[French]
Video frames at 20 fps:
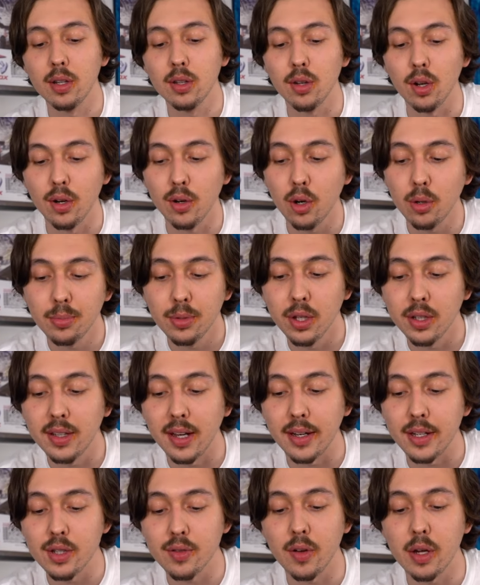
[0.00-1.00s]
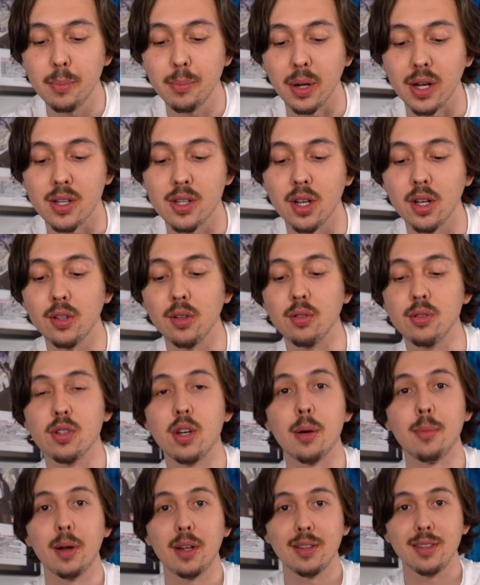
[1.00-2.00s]
on est un groupe de 15-20 personnes, on se
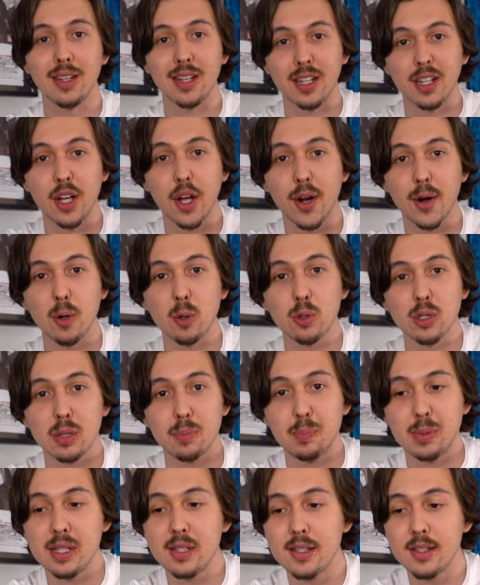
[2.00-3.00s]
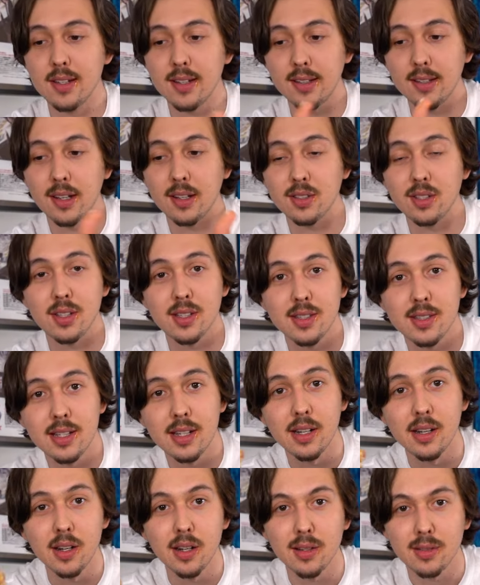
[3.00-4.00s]
commande des grosses pizzas dans ce
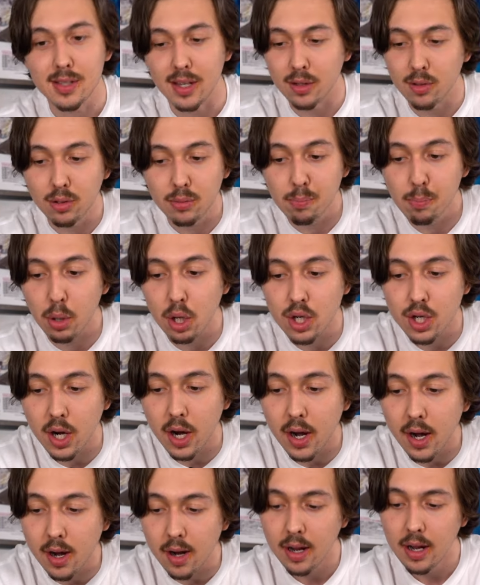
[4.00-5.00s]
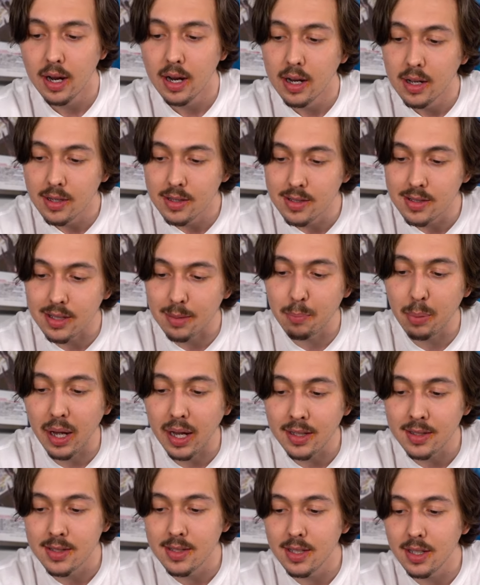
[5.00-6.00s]
style-là. Ça coûte pas cher, c'est
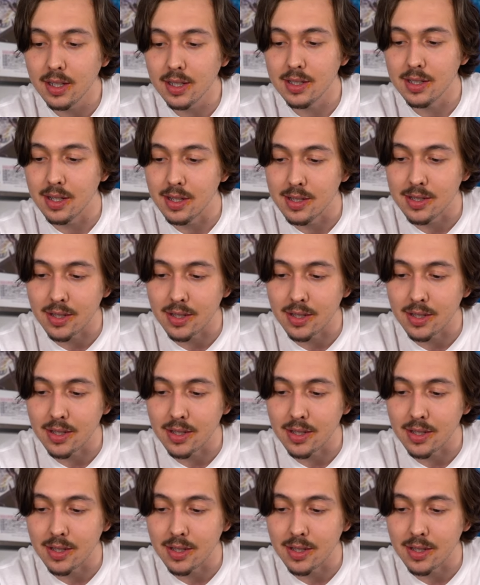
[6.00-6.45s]
pratique, c'est